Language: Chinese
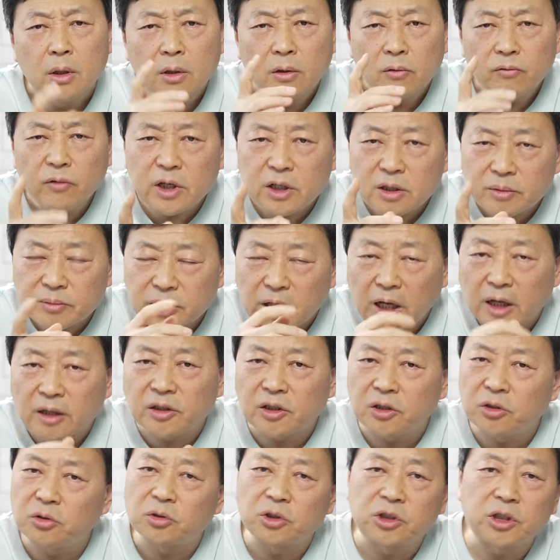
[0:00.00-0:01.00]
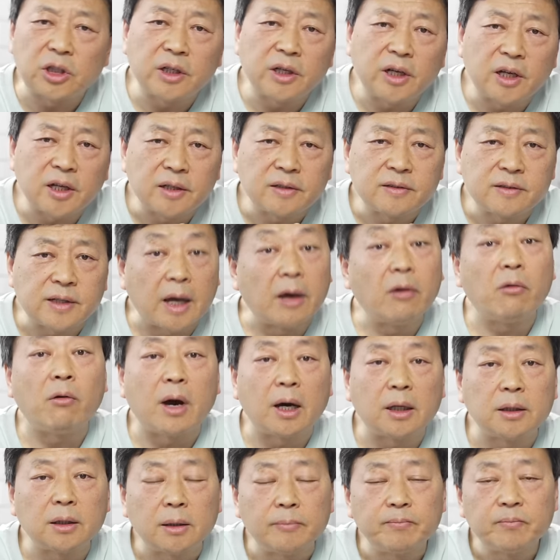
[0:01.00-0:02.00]
为什么他挺有商业才
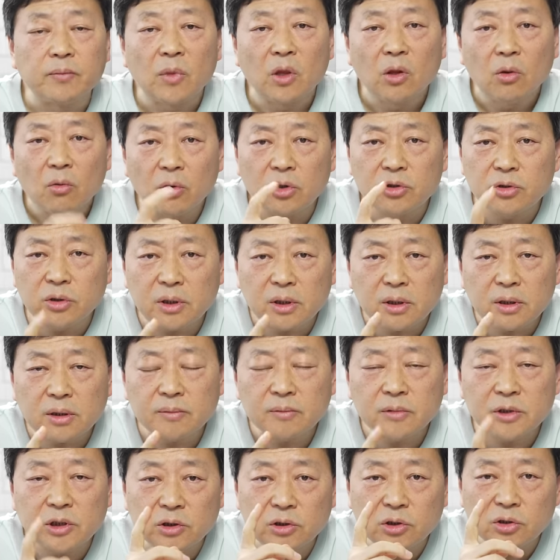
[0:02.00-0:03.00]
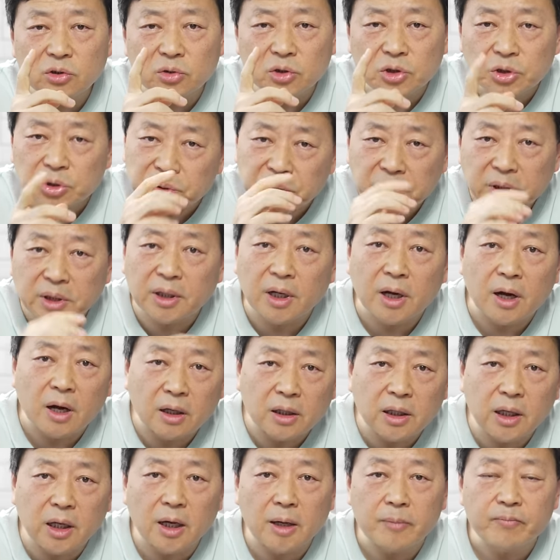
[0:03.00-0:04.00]
华的？我觉得其实做水的
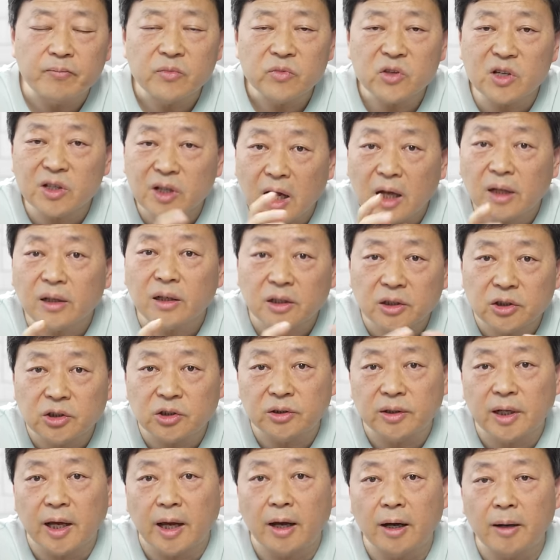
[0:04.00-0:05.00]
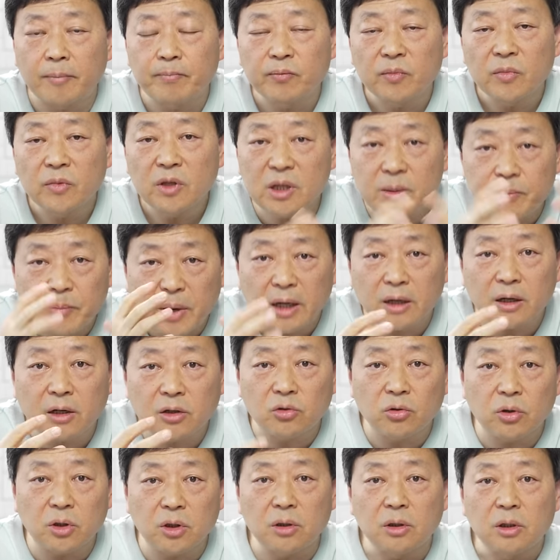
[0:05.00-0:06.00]
行业，在他那个时代啊，一般人
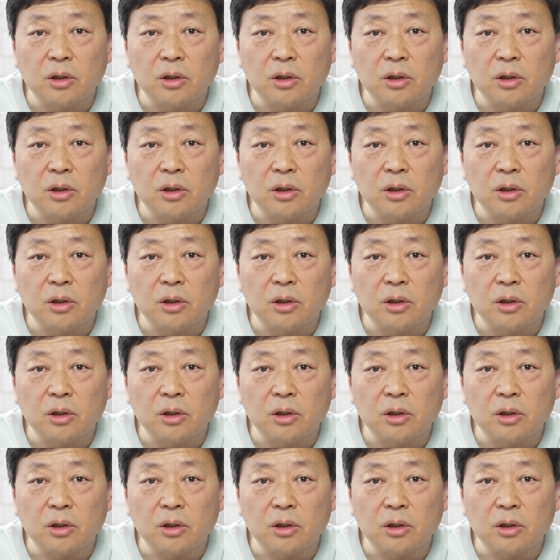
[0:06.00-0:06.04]
对